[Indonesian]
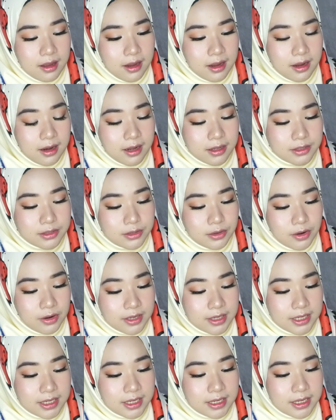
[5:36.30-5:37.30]

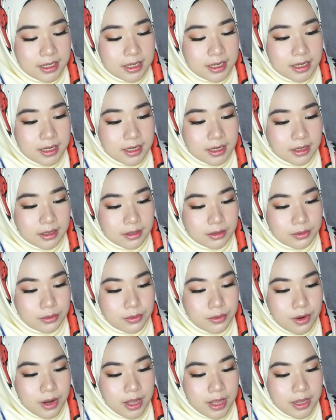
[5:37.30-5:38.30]
elektronik,
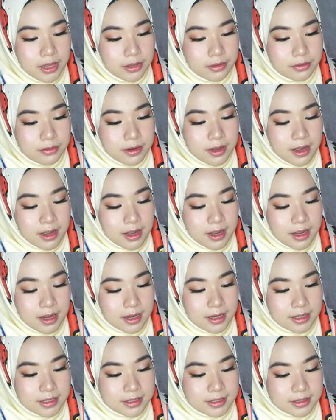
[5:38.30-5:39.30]
tuh kayak gitu
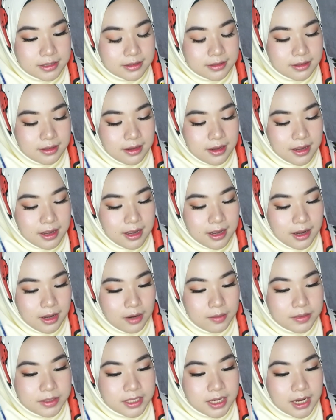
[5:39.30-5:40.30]
guys. Nah,
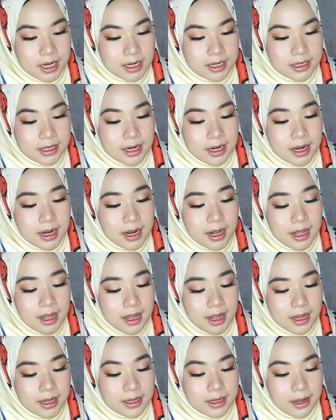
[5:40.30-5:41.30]
kalau misalkan ini adalah
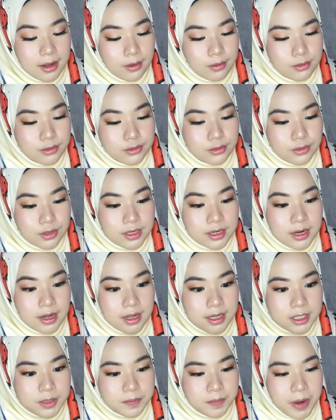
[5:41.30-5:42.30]
yang aku coba
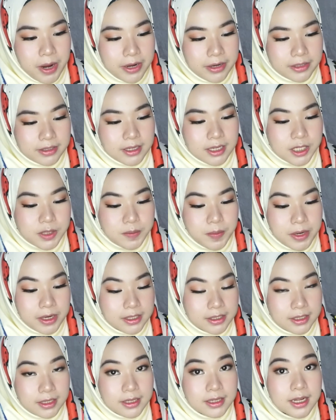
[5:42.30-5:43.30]
adalah expired.
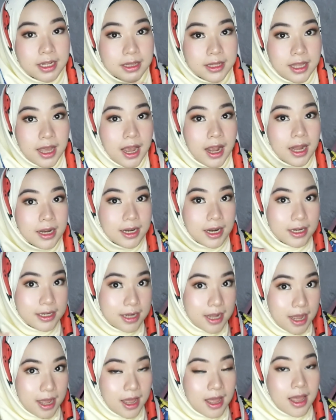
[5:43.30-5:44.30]
Expired ini nanti akan
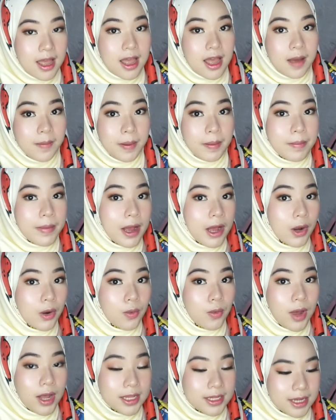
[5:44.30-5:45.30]
ada
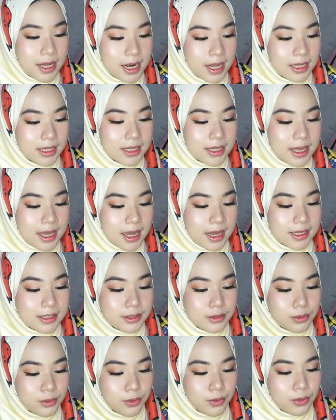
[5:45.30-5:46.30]
pembaruannya lagi guys
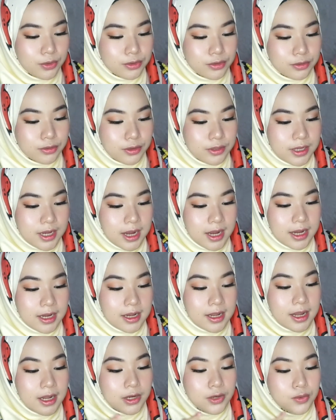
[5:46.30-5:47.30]
tuh contohnya
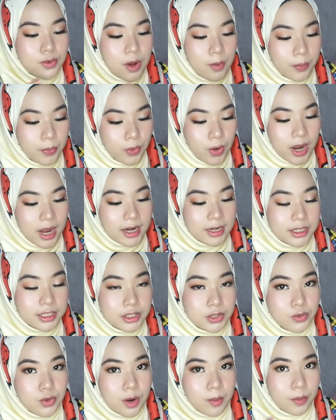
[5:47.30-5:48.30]
20 hari
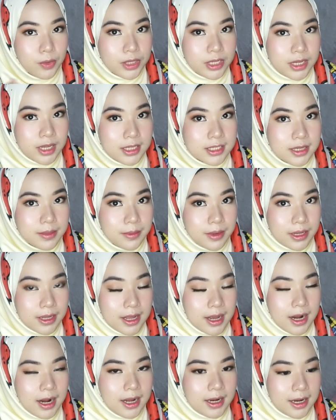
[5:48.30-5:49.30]
23 jam lagi
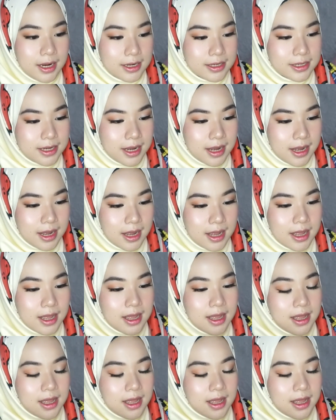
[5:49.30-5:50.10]
akan ada